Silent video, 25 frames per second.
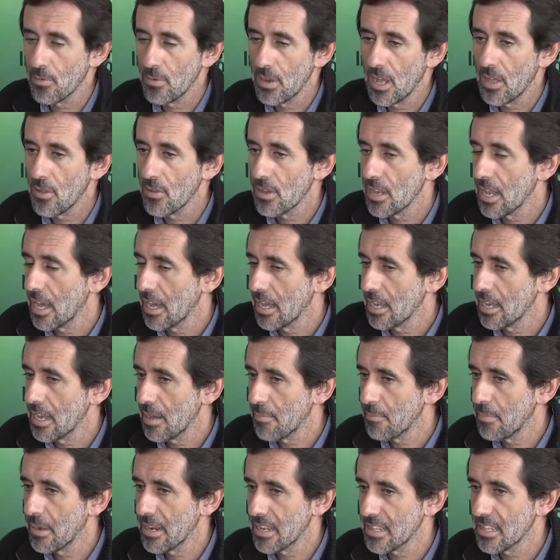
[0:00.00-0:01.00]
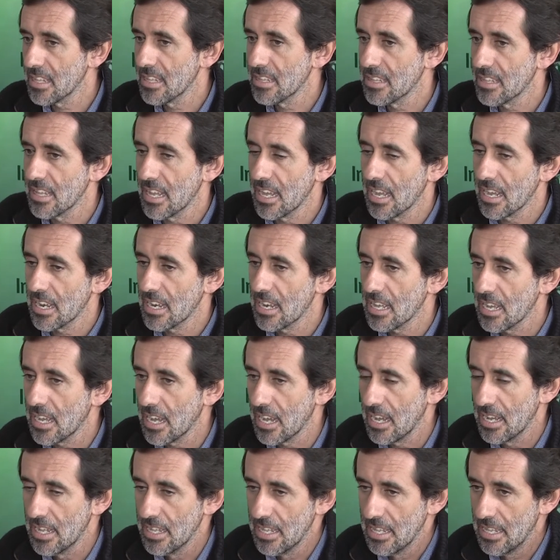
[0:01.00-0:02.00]
un lado en la, parte
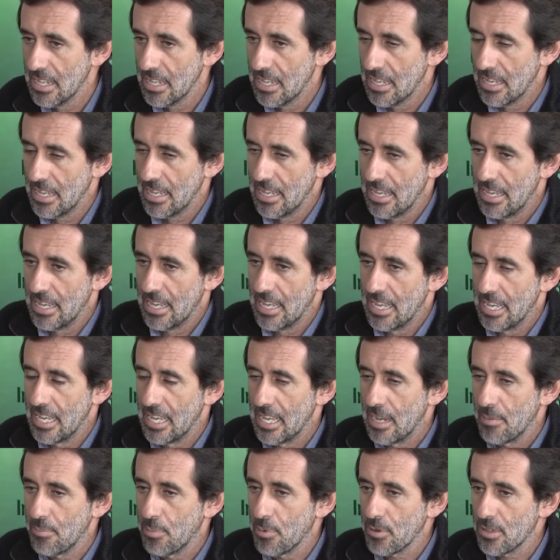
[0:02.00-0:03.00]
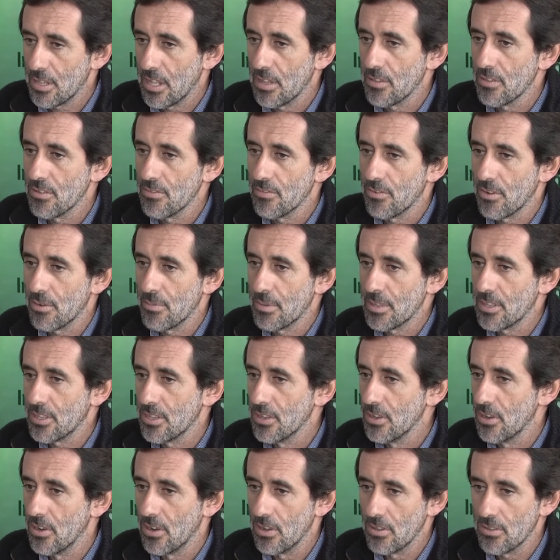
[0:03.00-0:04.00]
técnica, eh, aportando
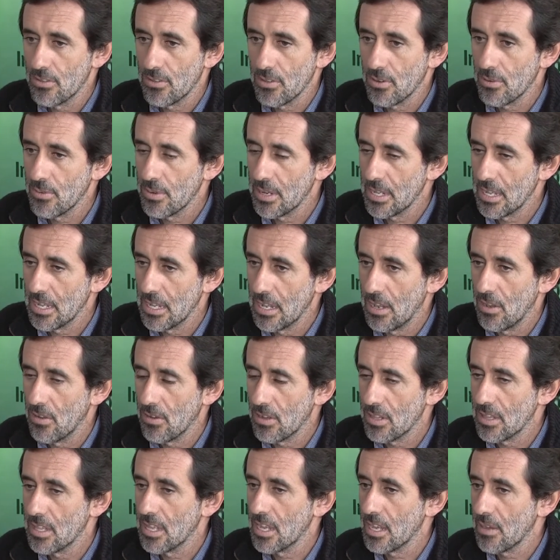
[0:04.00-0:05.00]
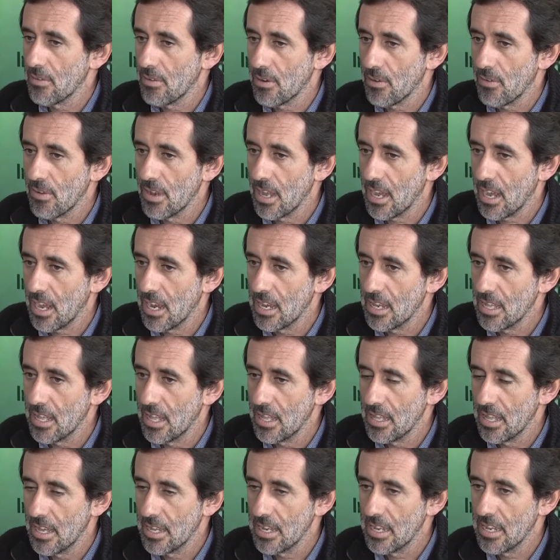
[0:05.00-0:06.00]
información sobre lo que tiene que ver con la
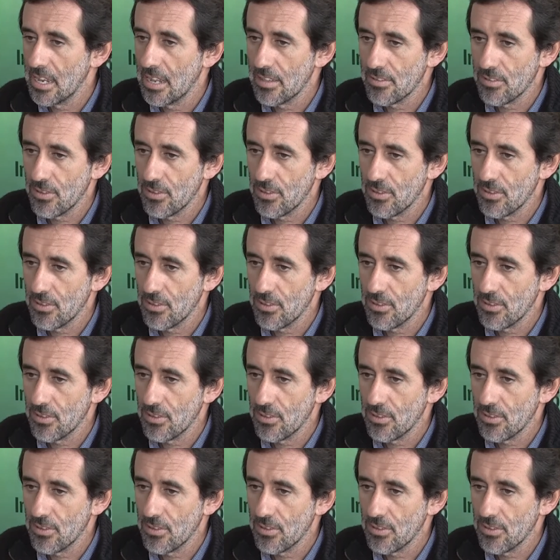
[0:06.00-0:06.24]
calidad de aire de la